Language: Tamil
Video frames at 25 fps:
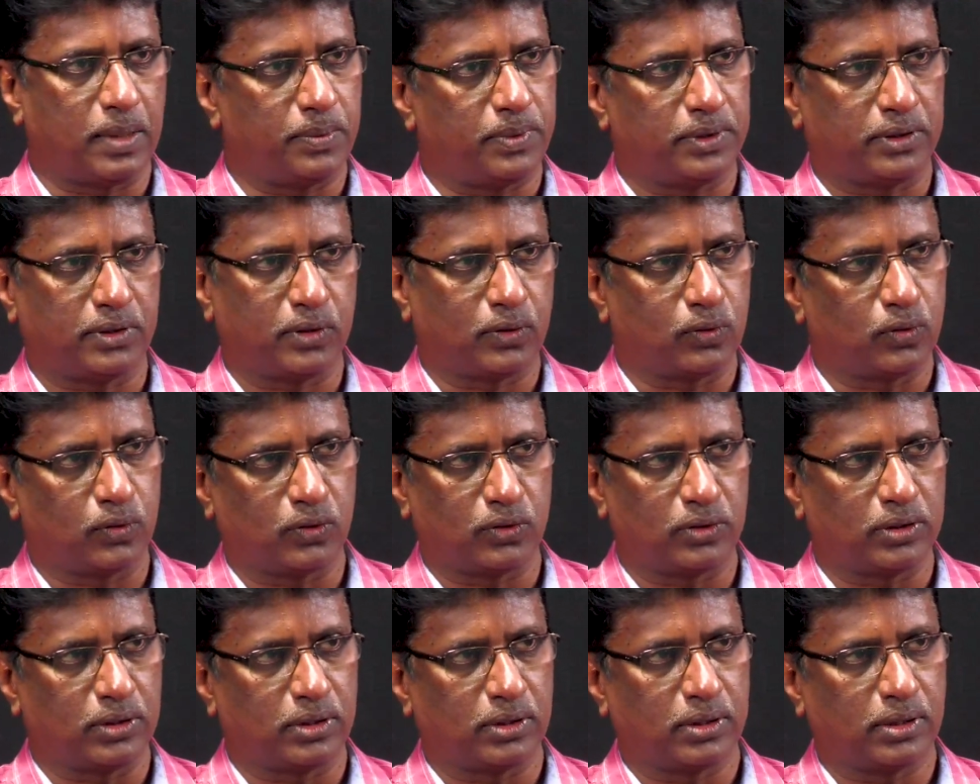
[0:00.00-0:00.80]
லாபத்தை
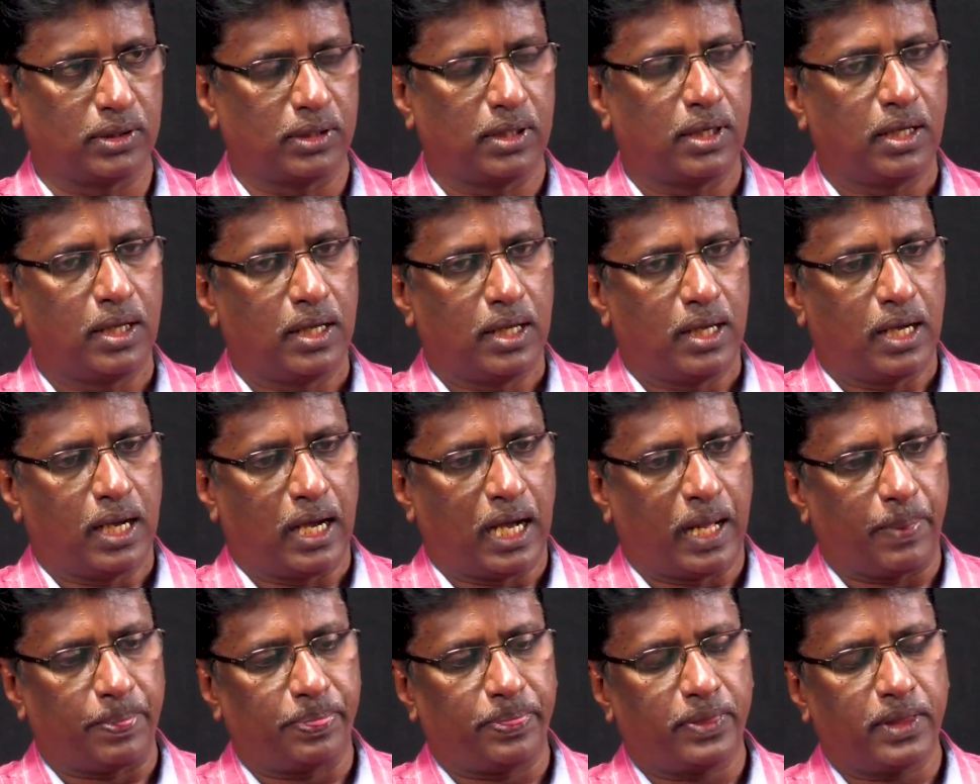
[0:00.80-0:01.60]
கொடுத்துருக்கு
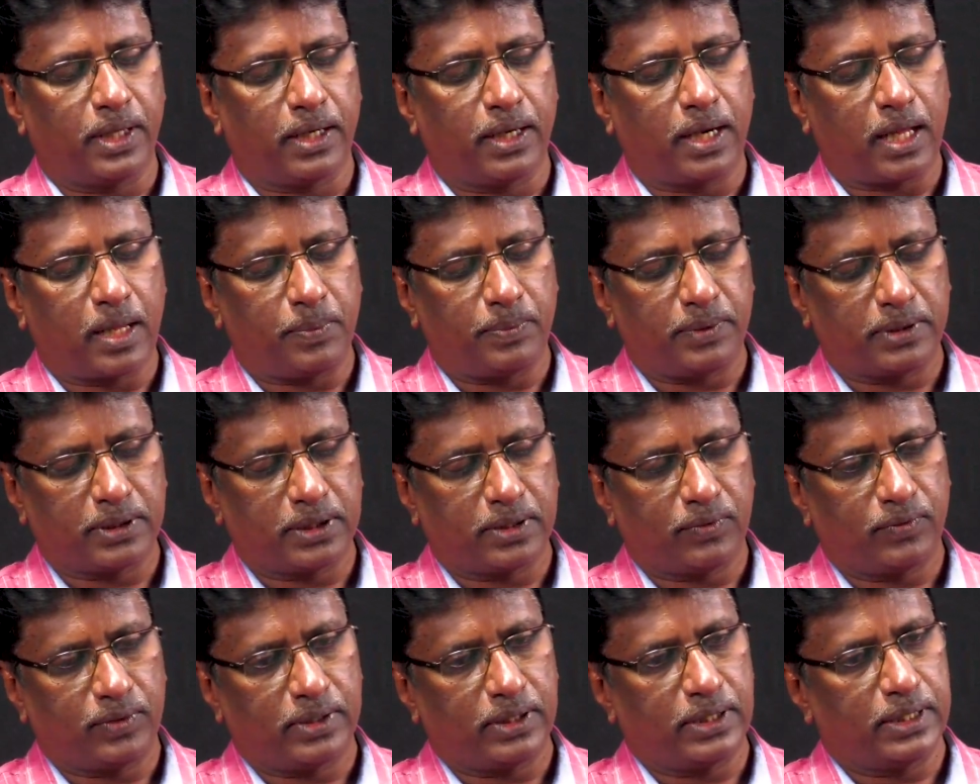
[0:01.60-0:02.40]
அந்த
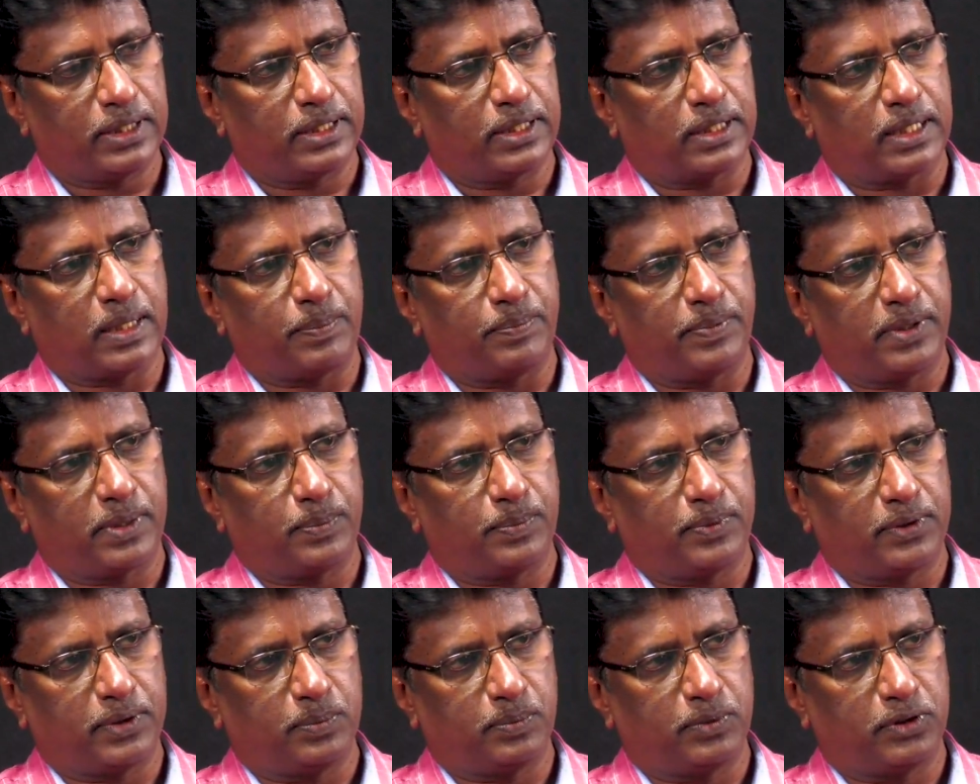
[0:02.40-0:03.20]
லாபத்தை விட நீங்கள்
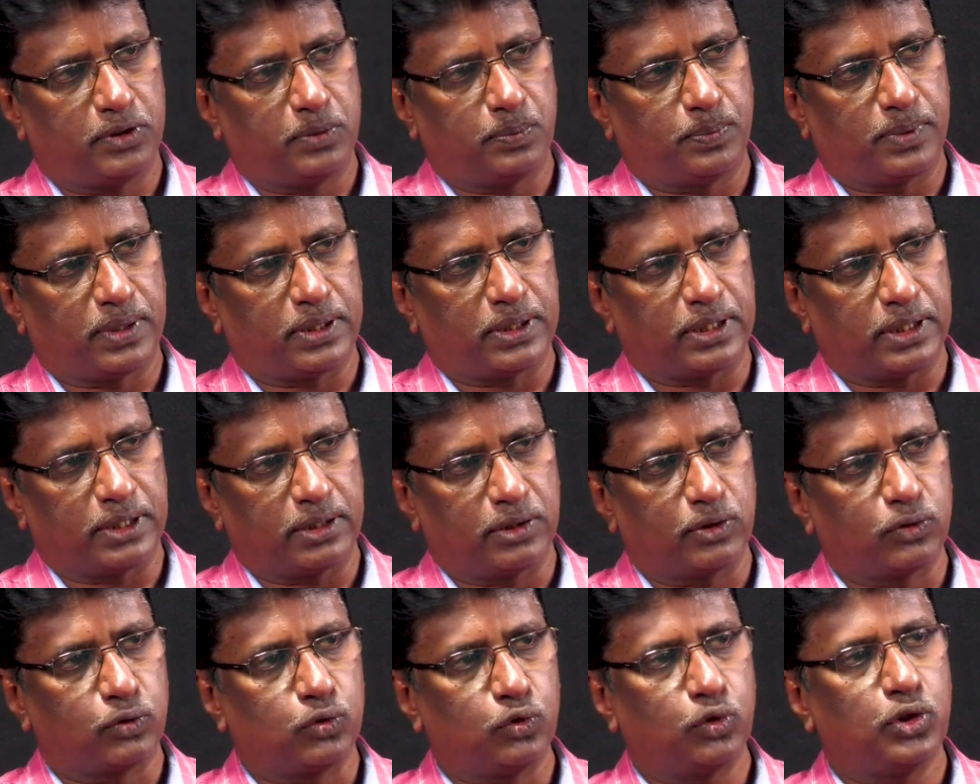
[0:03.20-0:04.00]
கம்பேர் பண்ணும்போது
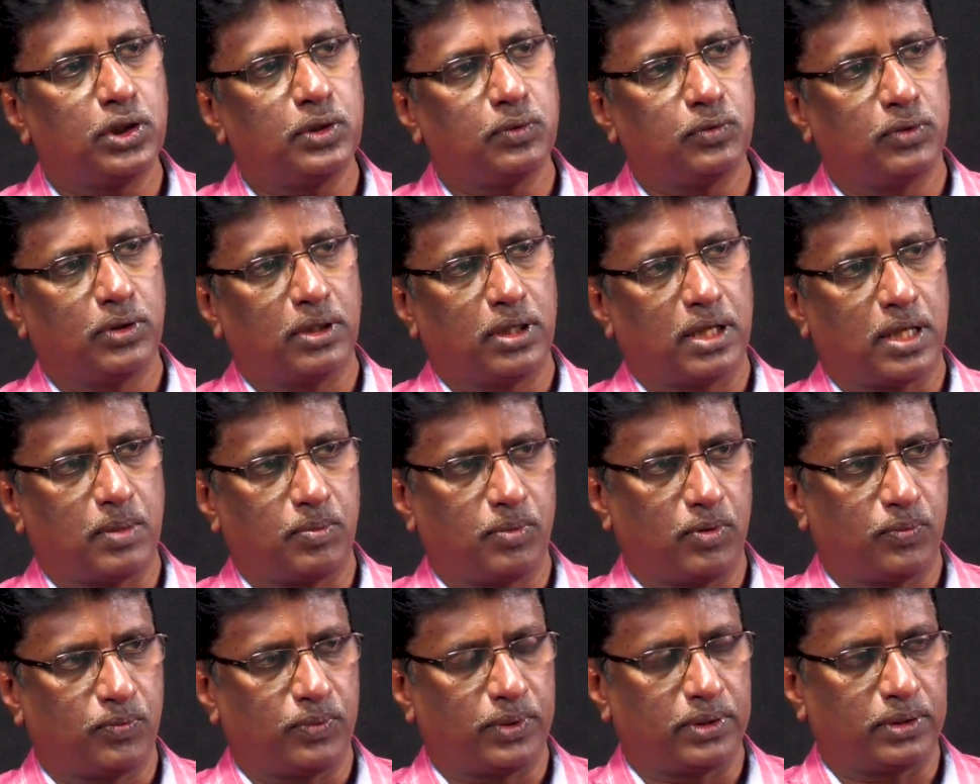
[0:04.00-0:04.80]
பார்த்தீங்கன்னா துணிவு
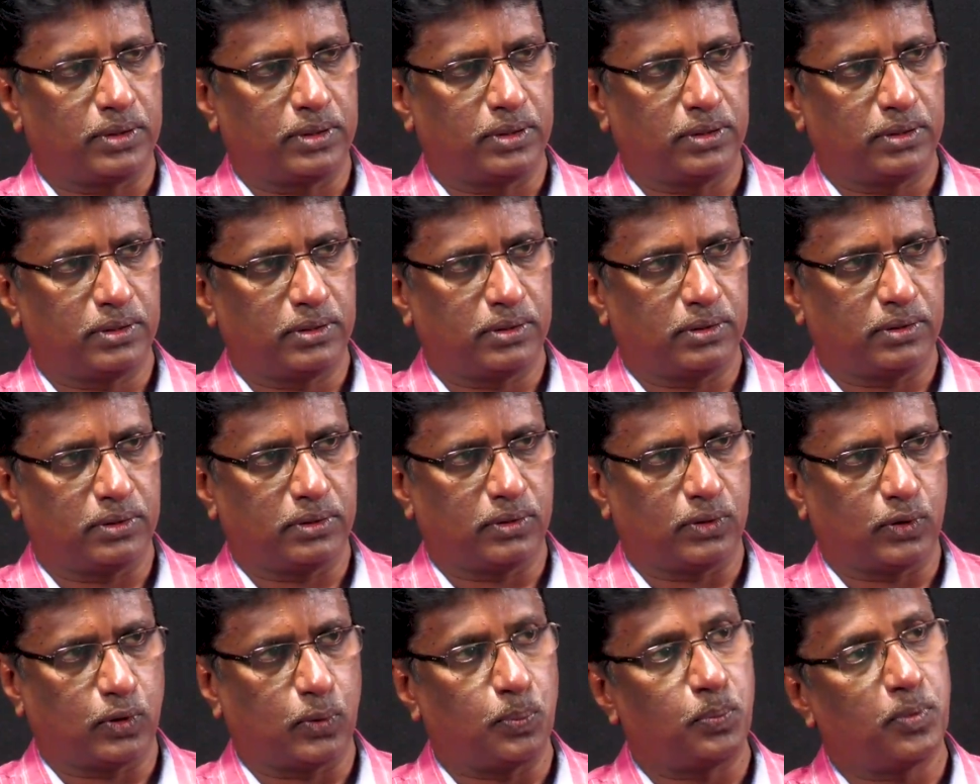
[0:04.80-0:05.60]
லாபம் வந்து
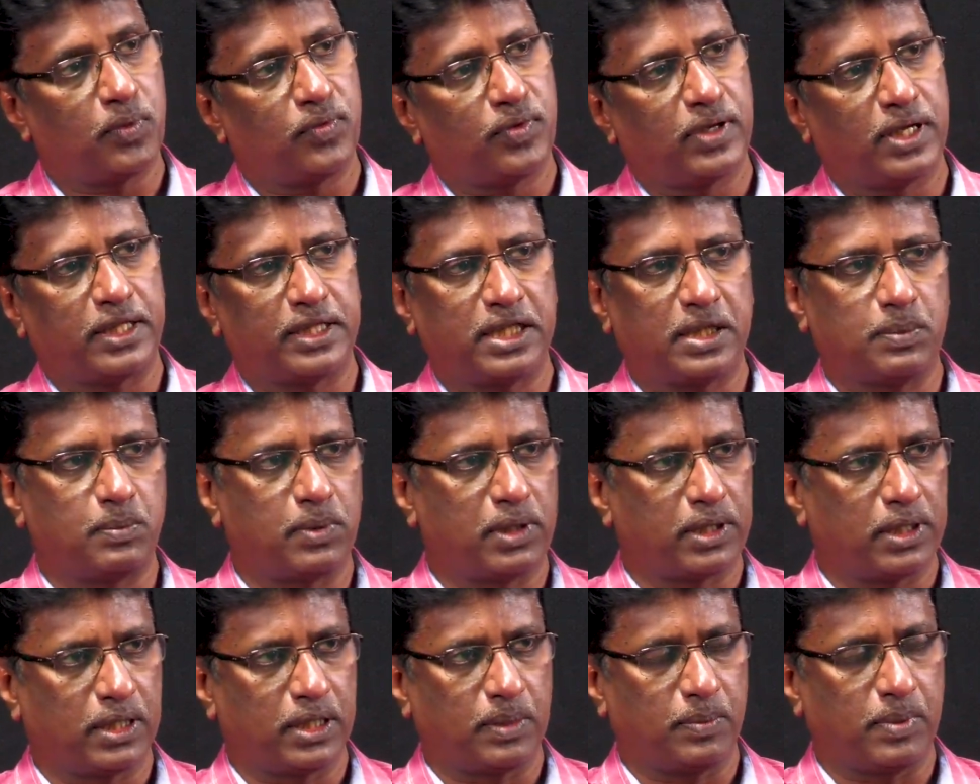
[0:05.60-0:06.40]
ரொம்பவே
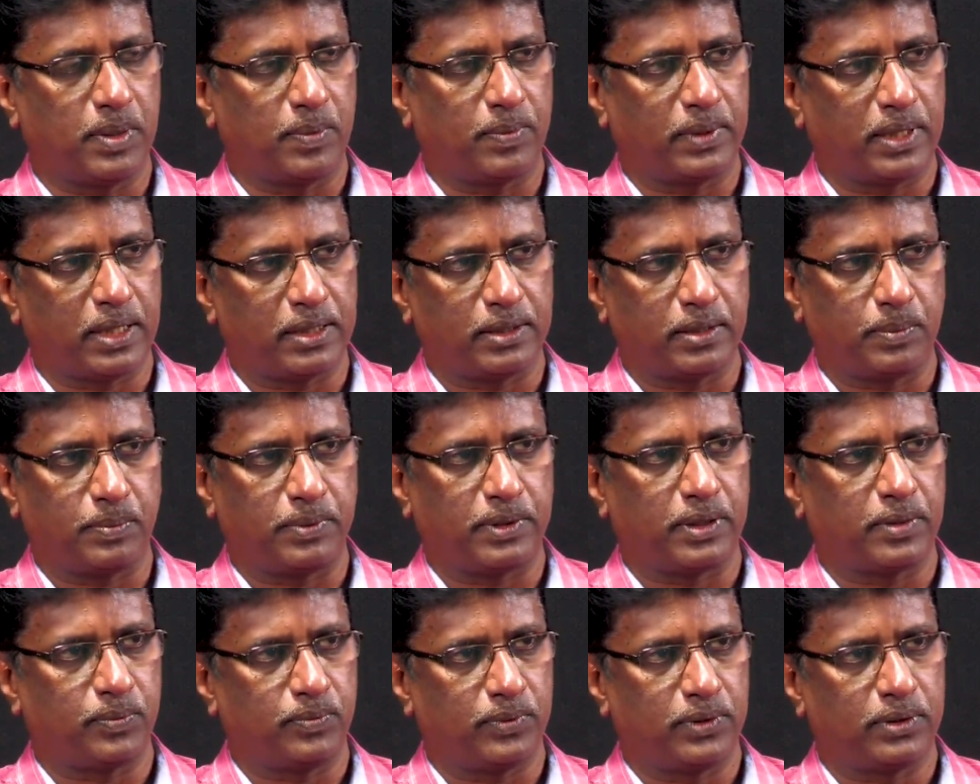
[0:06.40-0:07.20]
அதிகமான லாபம் ஏன்னா அந்த
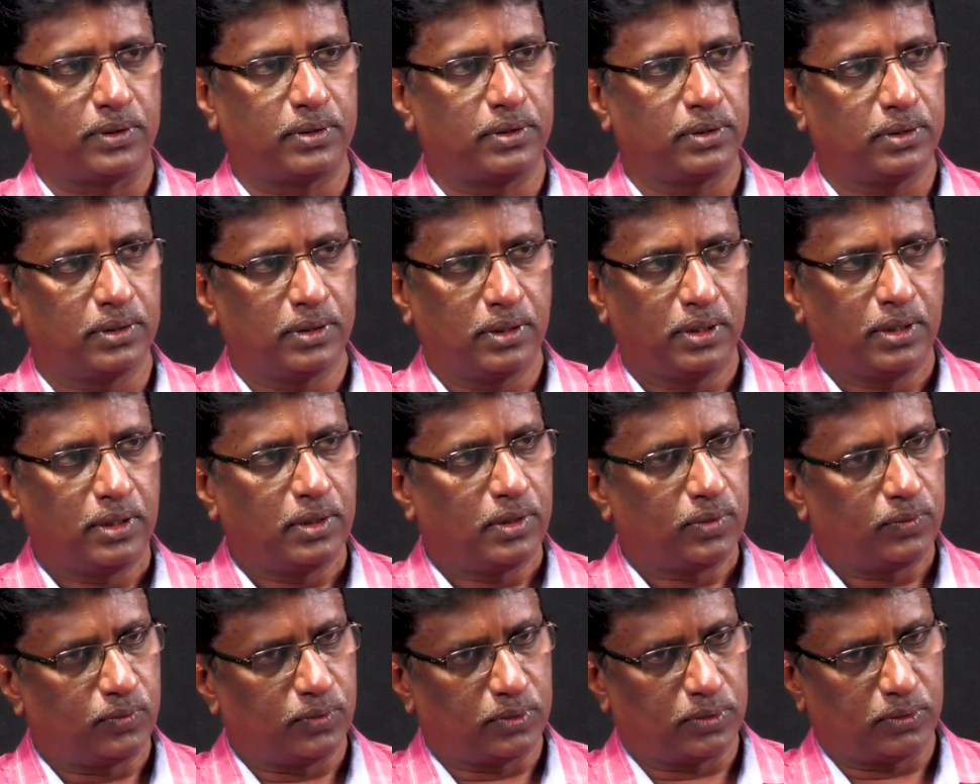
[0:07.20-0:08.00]
படம் வந்து
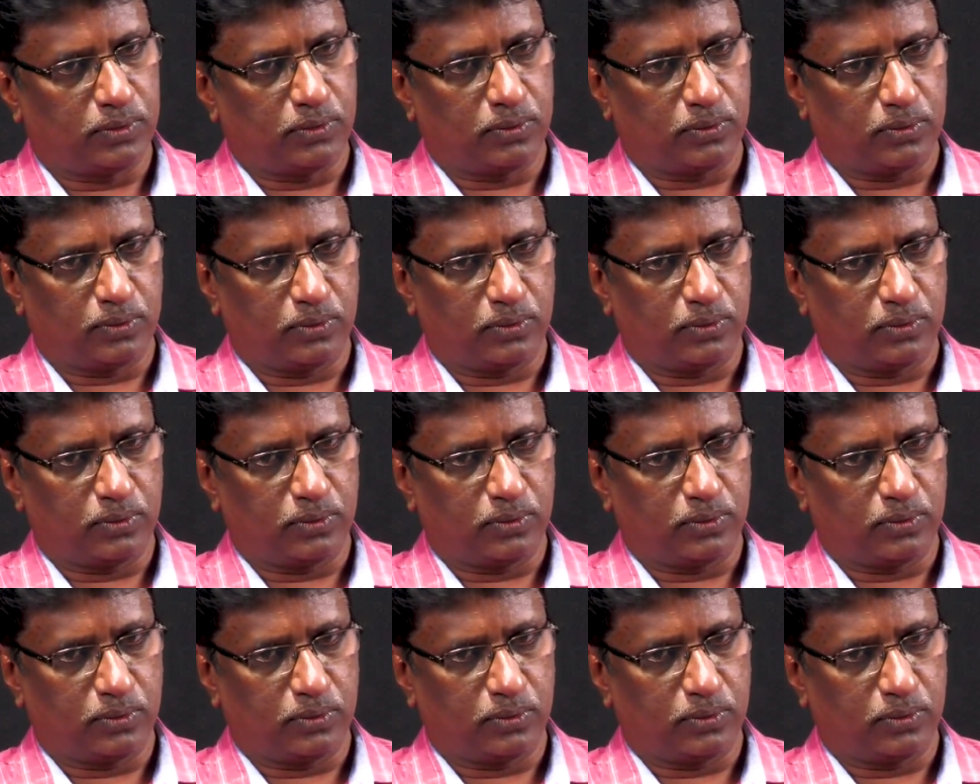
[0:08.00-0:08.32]
ஒரு